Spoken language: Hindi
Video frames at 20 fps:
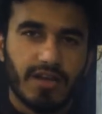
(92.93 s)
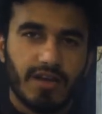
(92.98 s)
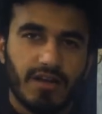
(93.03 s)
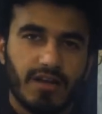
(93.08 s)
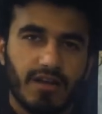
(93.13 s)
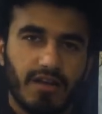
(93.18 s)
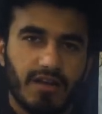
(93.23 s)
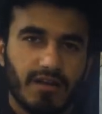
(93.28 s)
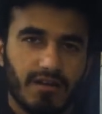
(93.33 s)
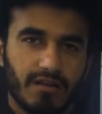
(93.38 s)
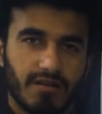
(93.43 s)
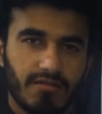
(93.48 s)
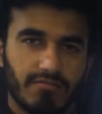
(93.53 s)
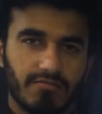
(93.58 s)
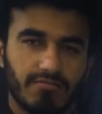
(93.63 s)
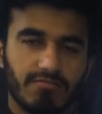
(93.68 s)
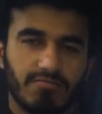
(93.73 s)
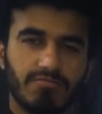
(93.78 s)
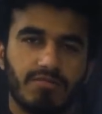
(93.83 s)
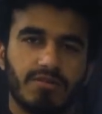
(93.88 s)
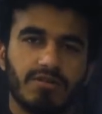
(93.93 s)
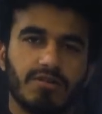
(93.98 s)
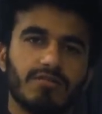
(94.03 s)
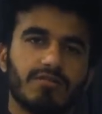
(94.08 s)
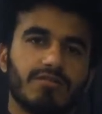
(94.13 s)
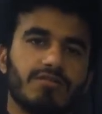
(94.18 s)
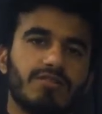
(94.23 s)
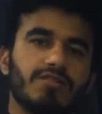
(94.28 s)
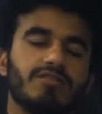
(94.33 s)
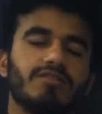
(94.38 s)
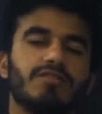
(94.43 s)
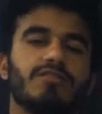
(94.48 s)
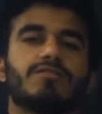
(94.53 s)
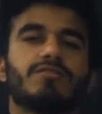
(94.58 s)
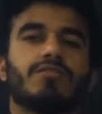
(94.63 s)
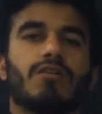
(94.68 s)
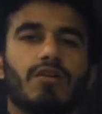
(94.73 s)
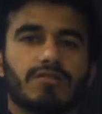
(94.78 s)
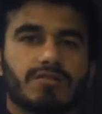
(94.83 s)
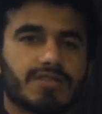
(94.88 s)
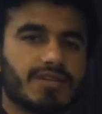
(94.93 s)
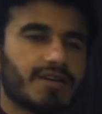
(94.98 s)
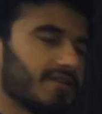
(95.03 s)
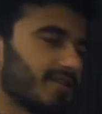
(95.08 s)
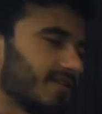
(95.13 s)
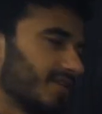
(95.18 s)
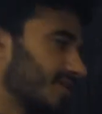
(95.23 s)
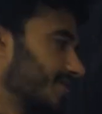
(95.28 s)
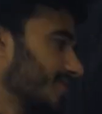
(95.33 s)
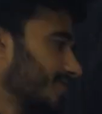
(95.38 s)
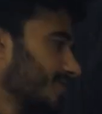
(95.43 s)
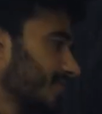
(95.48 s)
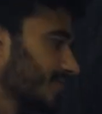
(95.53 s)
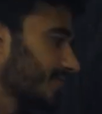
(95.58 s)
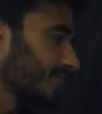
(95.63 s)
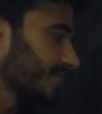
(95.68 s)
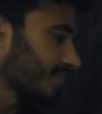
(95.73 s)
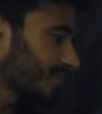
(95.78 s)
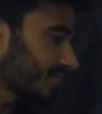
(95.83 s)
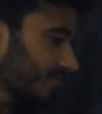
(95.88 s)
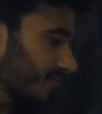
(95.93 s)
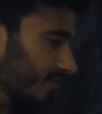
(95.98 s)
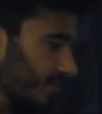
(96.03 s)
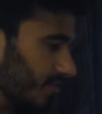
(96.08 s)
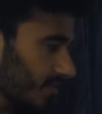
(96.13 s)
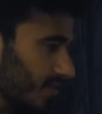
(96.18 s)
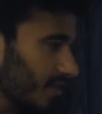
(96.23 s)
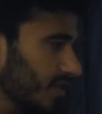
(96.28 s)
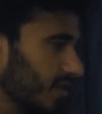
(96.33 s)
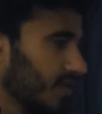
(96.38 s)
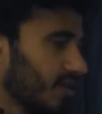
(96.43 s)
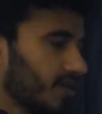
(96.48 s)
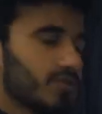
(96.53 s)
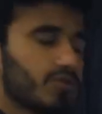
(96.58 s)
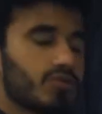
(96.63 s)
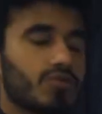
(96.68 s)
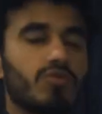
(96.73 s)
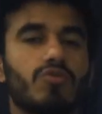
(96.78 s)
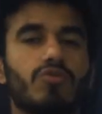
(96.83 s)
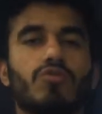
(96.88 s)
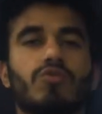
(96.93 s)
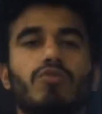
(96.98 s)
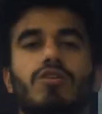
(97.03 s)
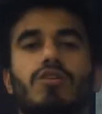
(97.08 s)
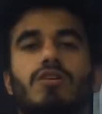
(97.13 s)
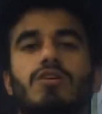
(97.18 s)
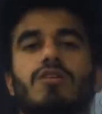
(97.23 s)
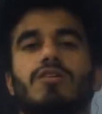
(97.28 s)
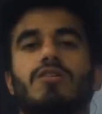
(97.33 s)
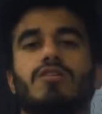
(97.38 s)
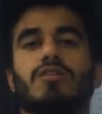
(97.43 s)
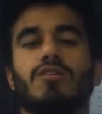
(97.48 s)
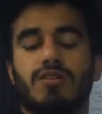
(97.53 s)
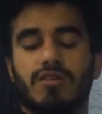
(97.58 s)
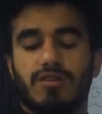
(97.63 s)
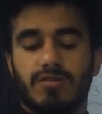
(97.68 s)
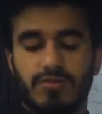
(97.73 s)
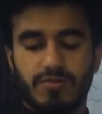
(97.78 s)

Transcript: डिज़ीज़ कॉज कर रहा है तो आ,